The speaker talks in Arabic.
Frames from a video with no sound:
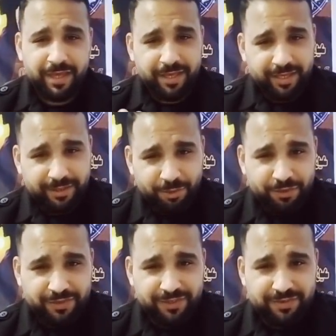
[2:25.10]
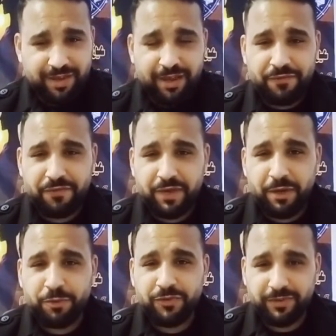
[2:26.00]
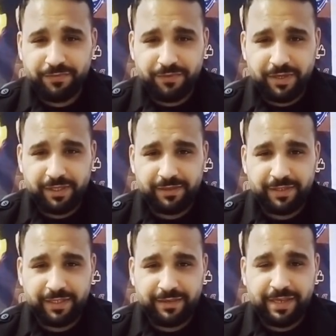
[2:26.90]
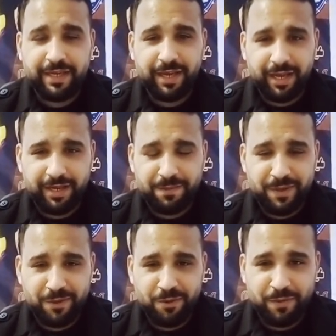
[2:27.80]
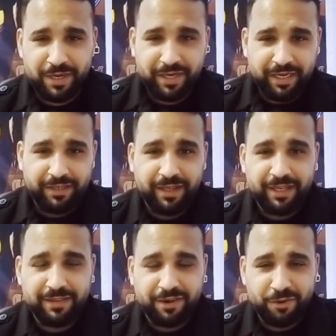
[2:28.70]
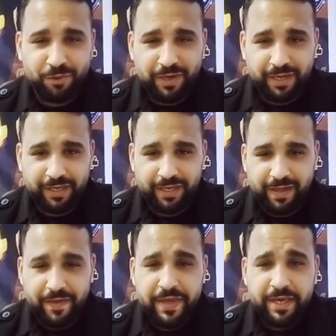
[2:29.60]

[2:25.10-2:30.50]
نقطة ضعف او صفة تجعل منكم ان احنا نقدر نقول عليها